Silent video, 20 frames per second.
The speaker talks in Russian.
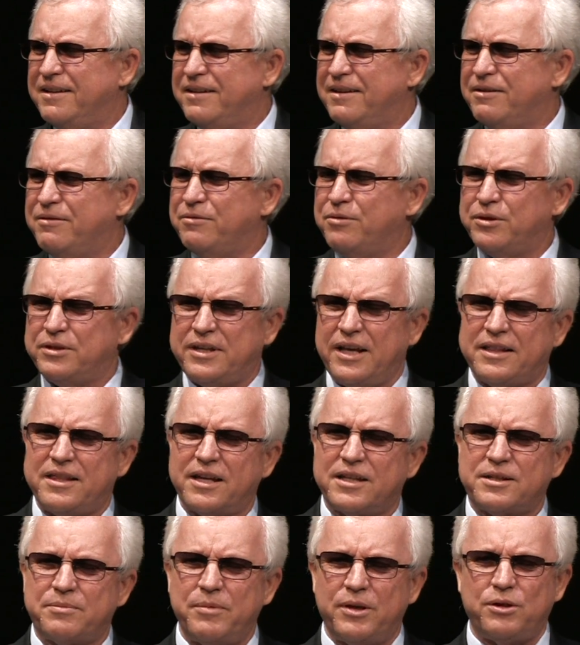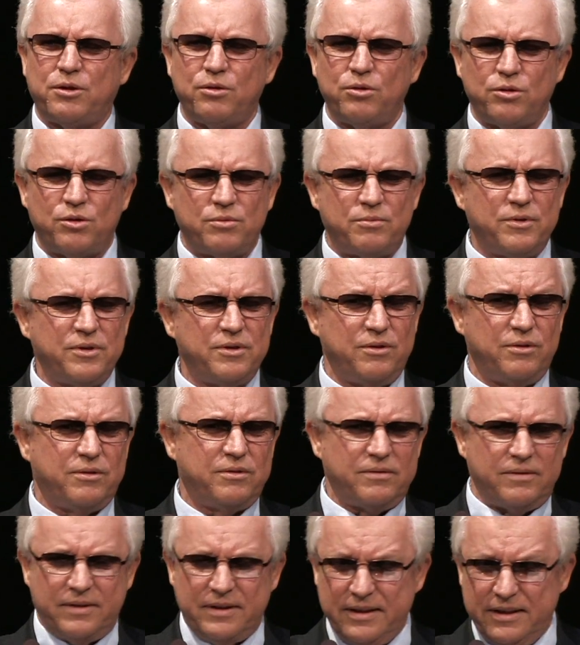вот, я так смотрю,
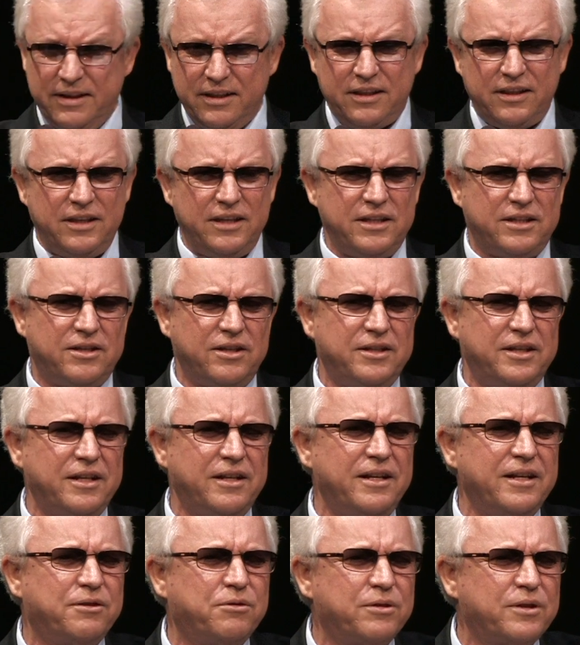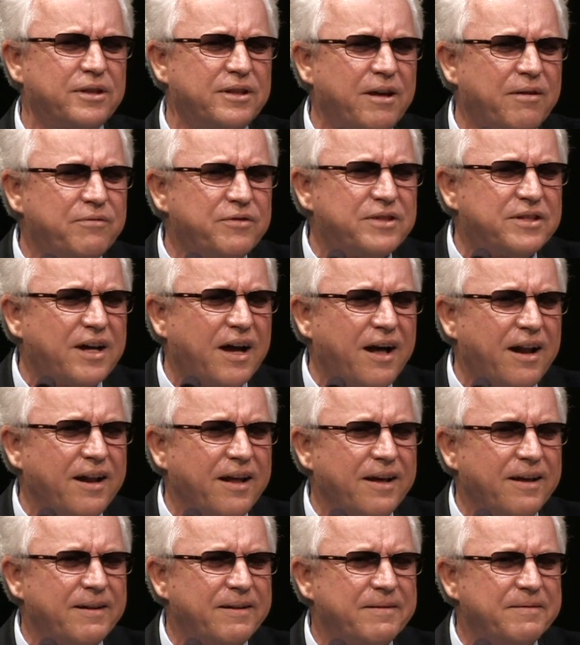думаю, не сидит ли кто-то там в
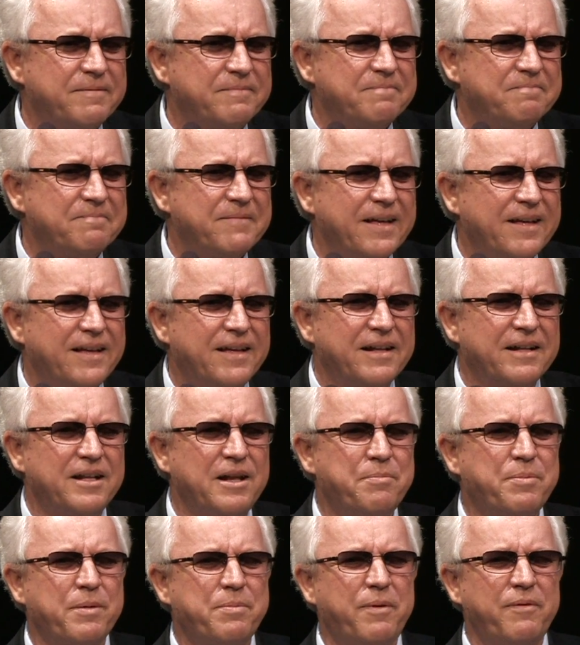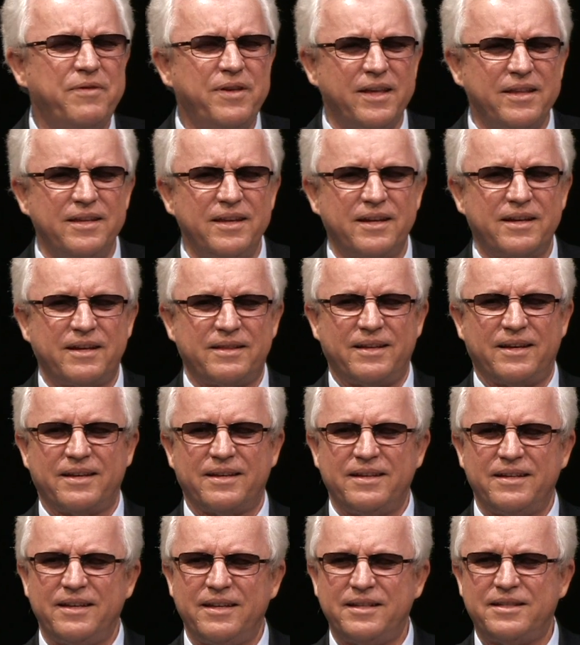зале. Для проповедника так.
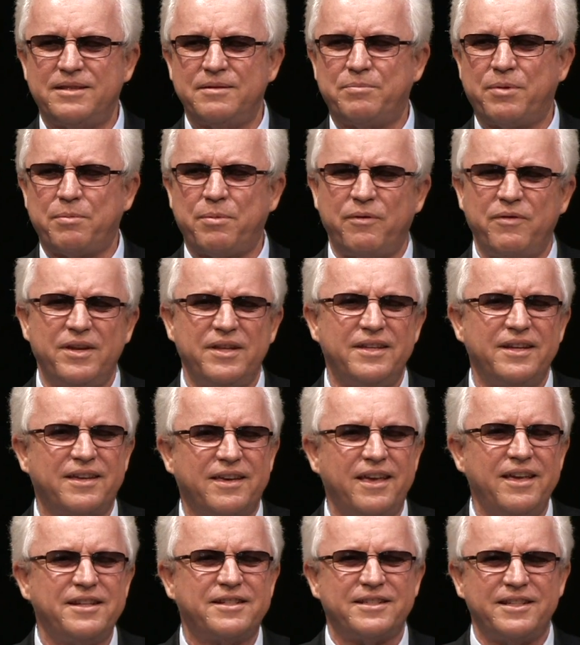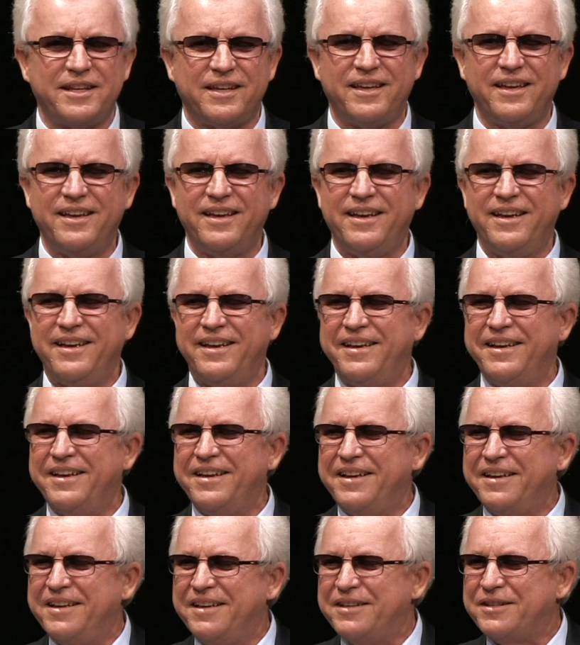Если проповедник кислый,
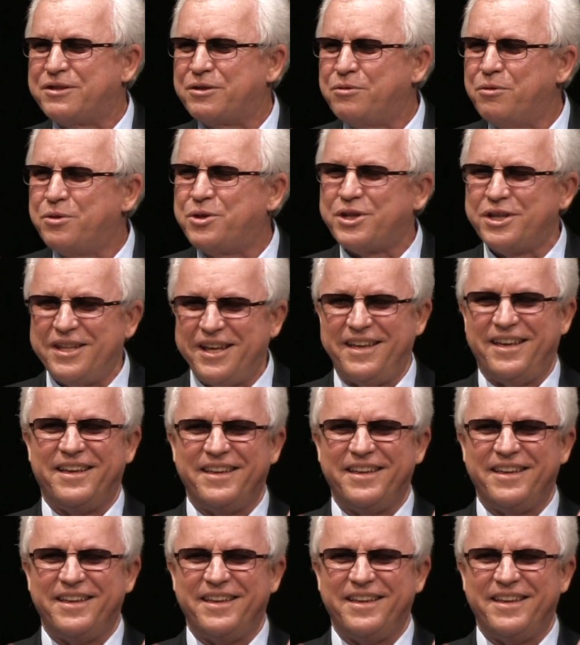скучный,